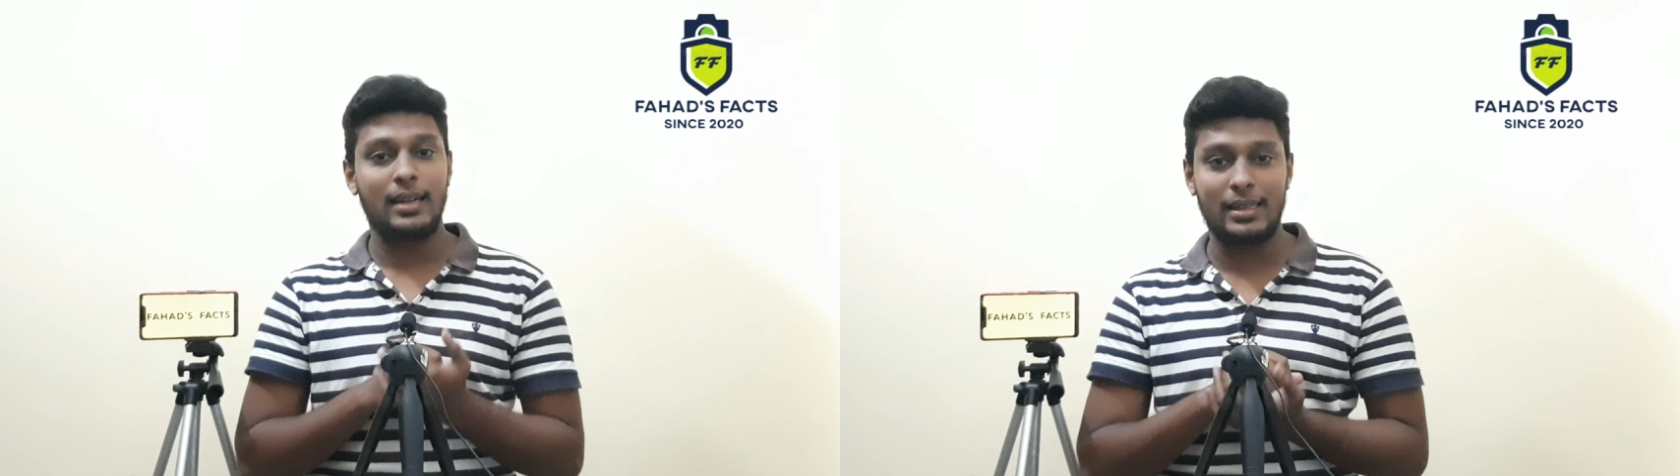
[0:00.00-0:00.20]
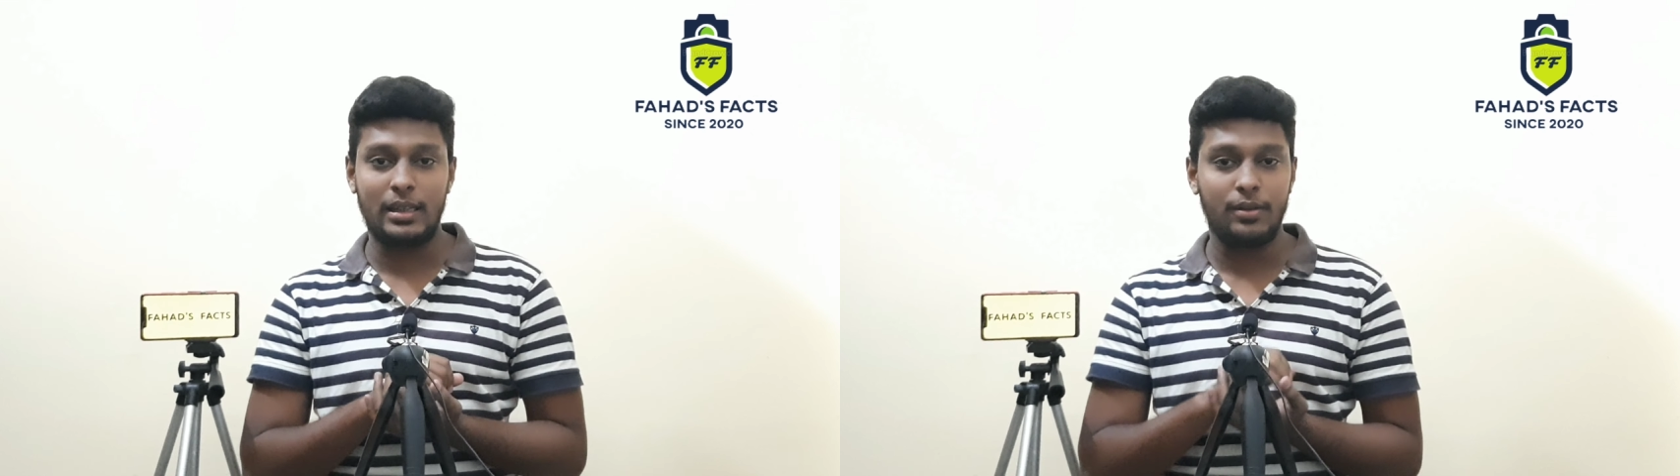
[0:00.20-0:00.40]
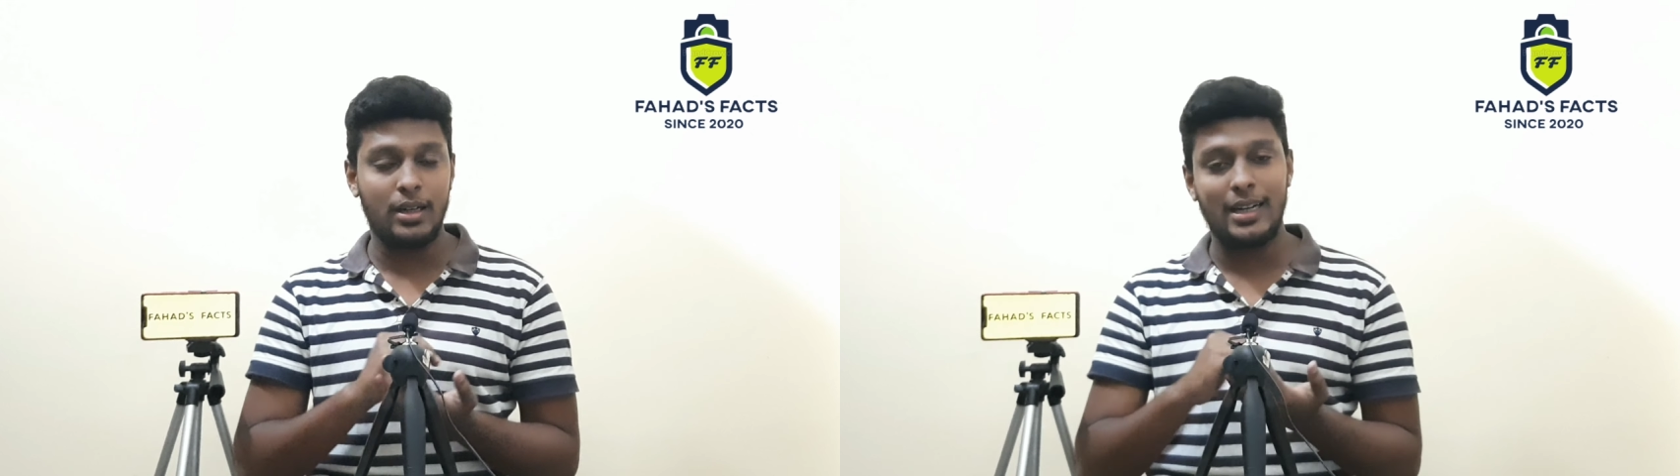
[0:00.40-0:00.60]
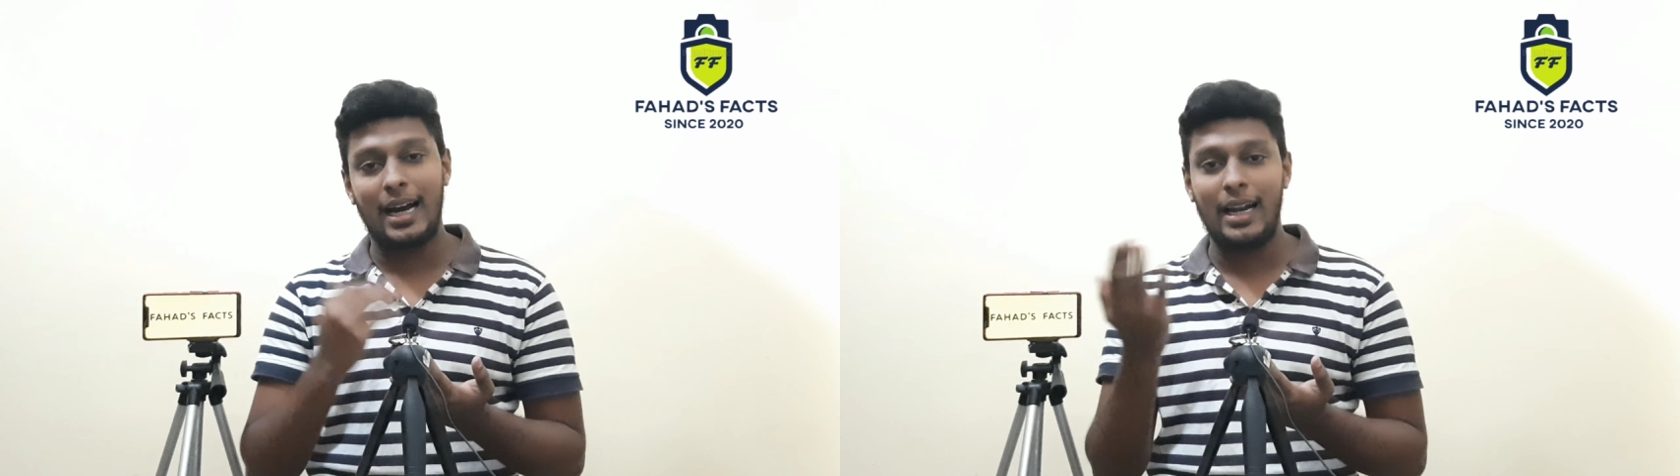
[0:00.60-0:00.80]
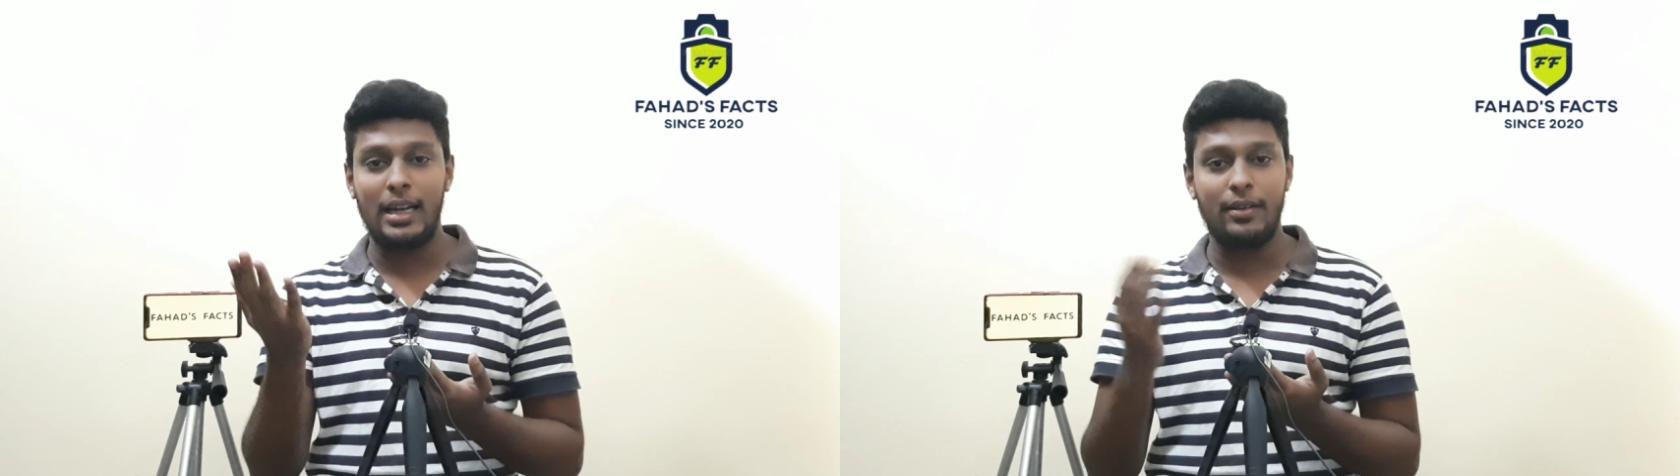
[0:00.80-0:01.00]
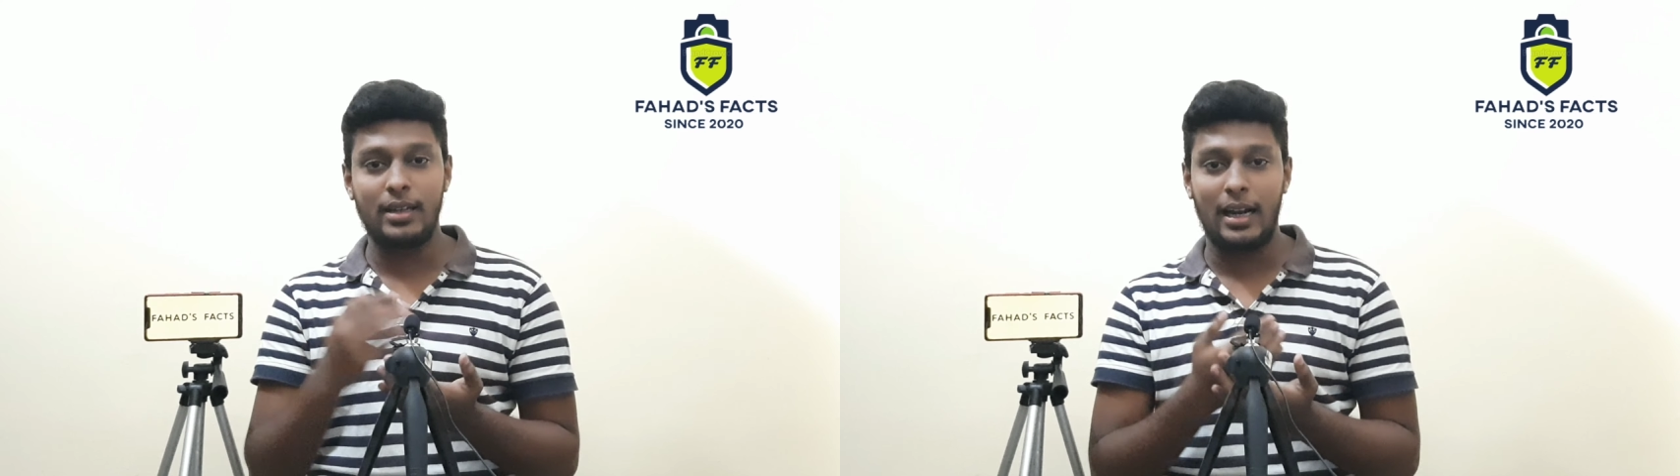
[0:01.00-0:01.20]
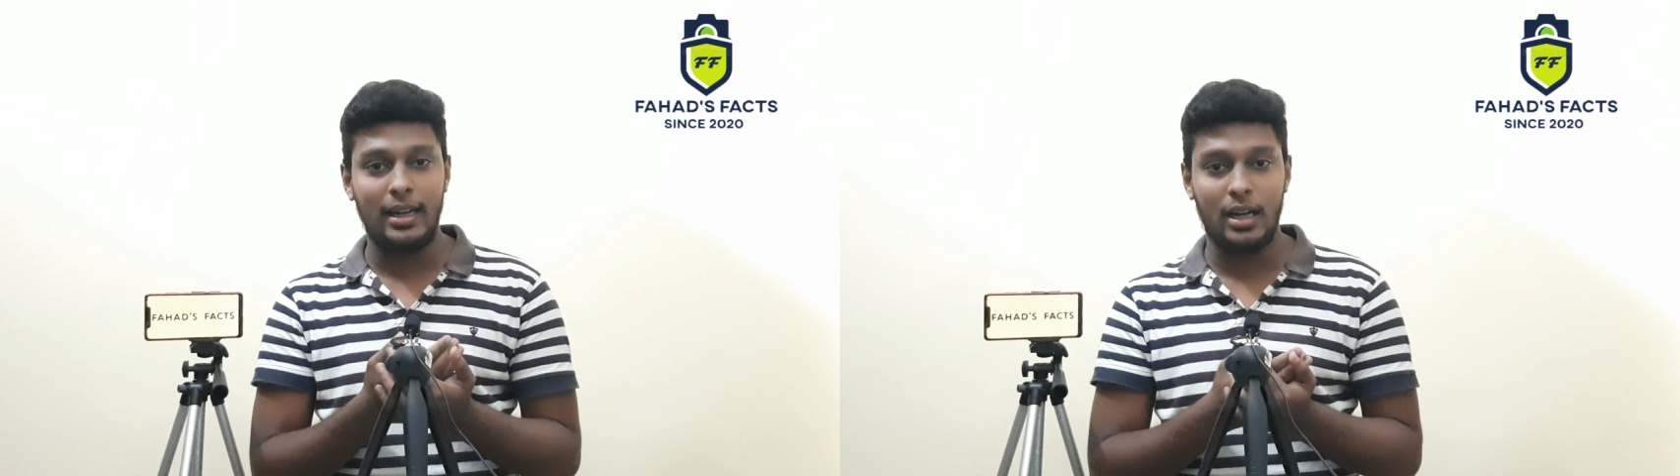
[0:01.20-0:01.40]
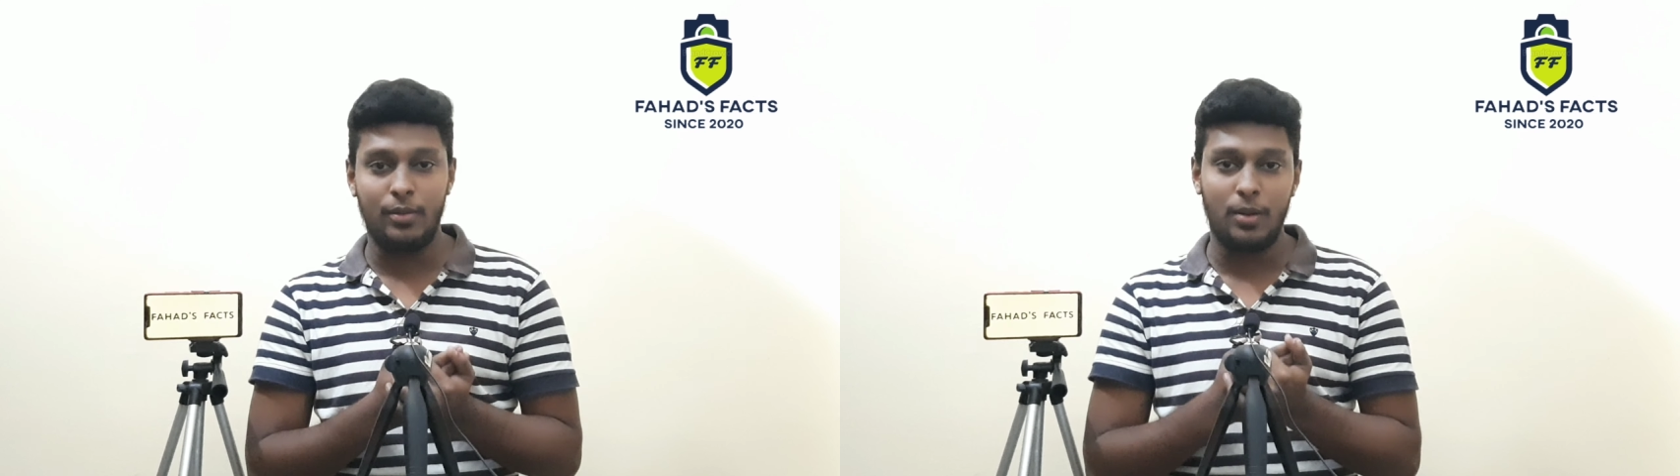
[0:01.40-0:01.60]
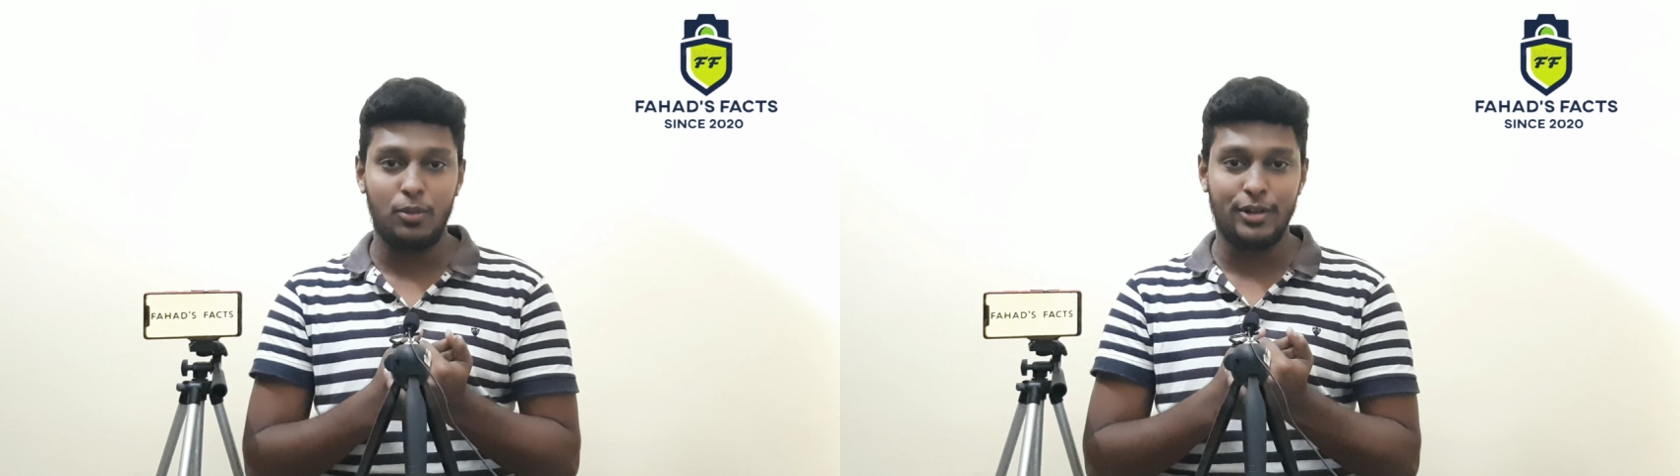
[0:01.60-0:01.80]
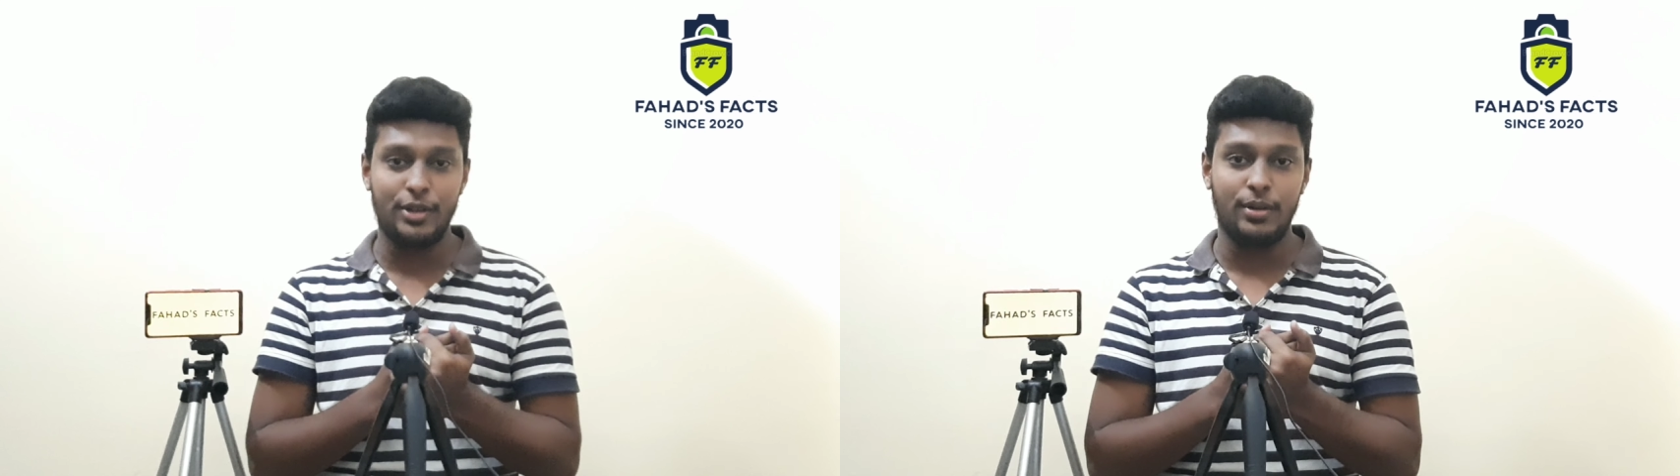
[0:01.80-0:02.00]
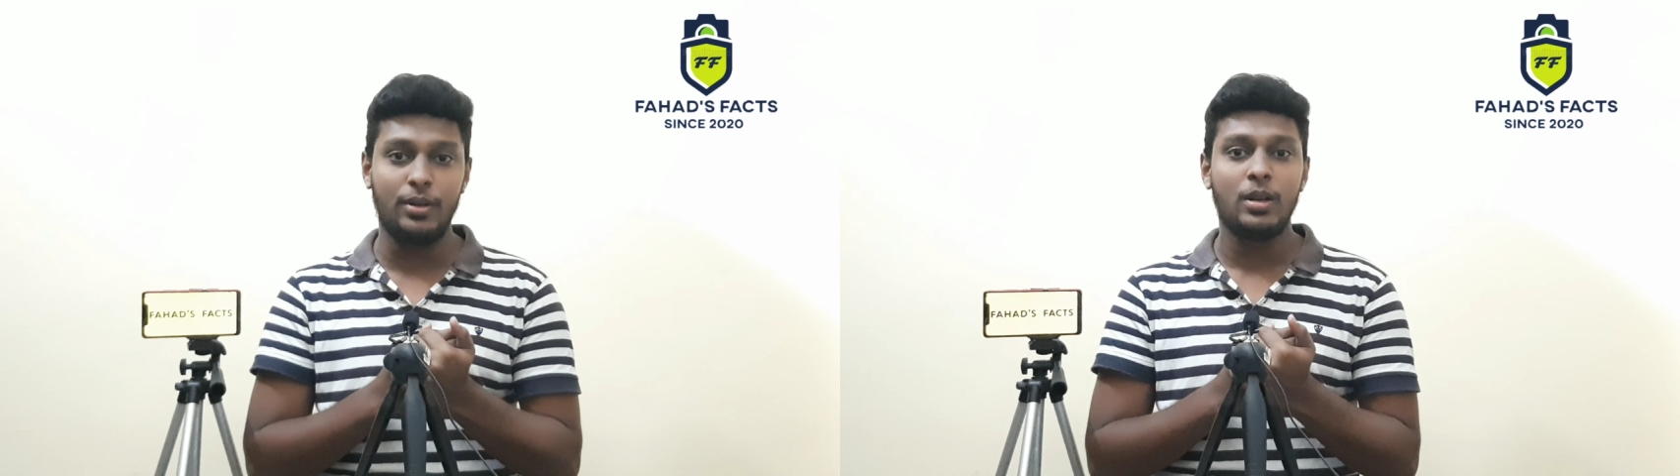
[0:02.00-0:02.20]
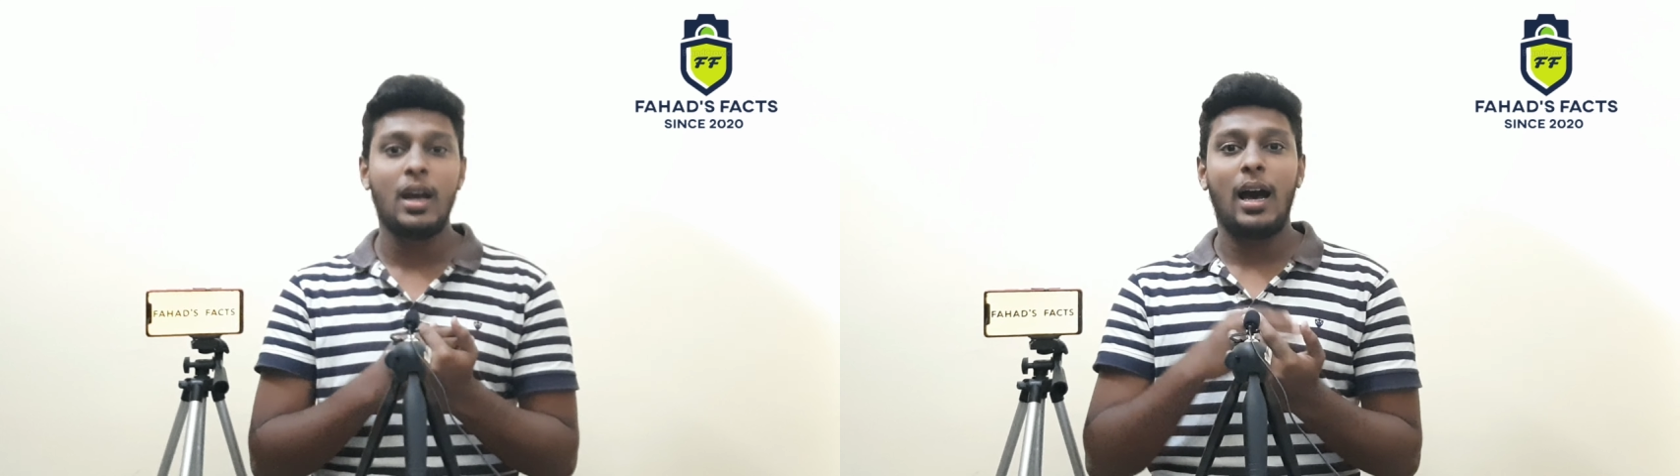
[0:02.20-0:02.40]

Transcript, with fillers: நடத்திடுவாங்க காலையிலே வந்து கல்யாணம்லாம் முடிஞ்சிடும்